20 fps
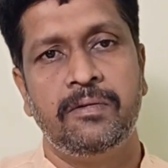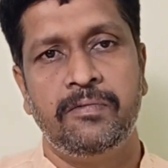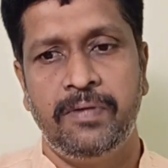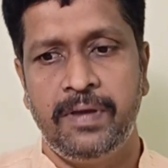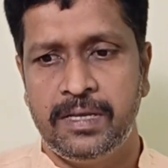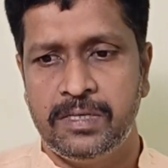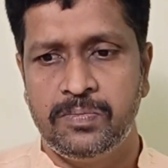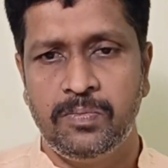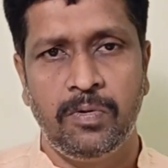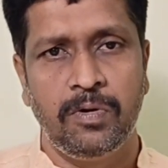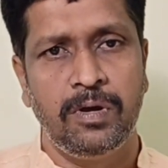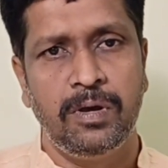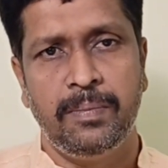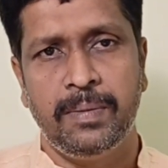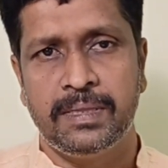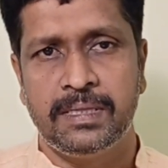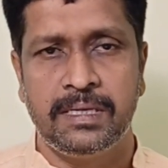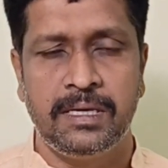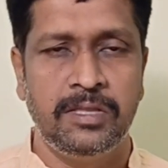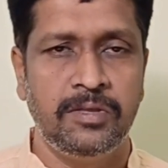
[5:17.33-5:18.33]
ஃபேஸ்புக்கு
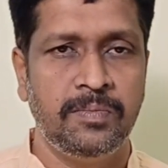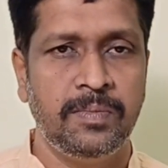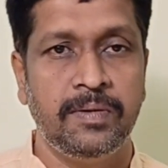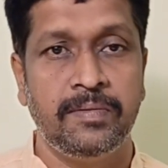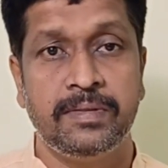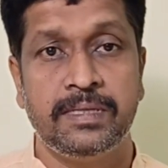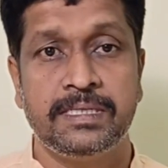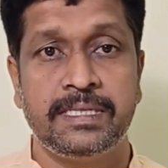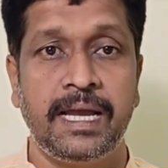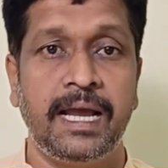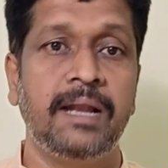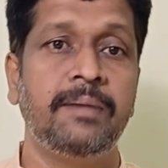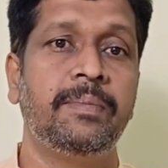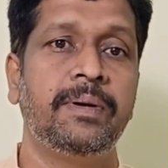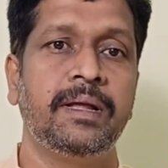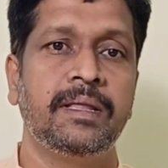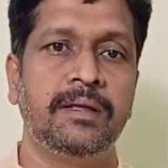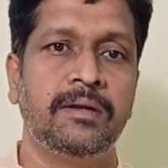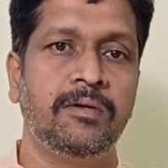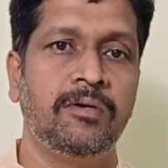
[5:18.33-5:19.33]
மற்ற எதுவுமே வந்து
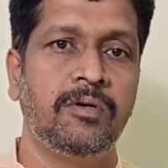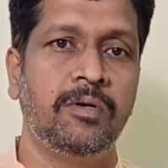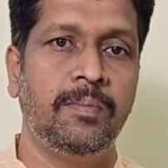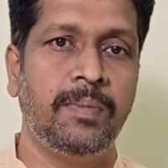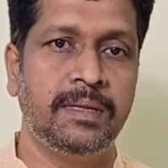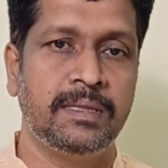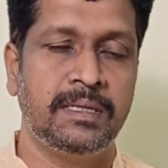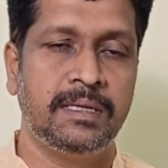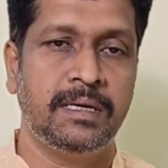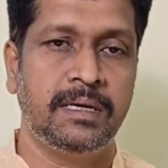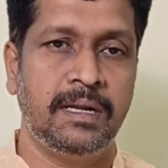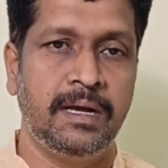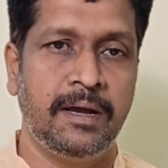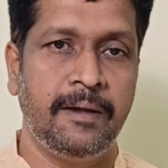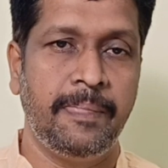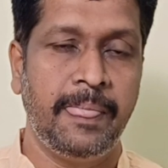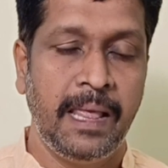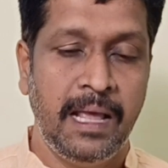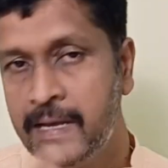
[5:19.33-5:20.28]
செயல்படாத அளவுக்கு பார்த்துருக்குறாங்க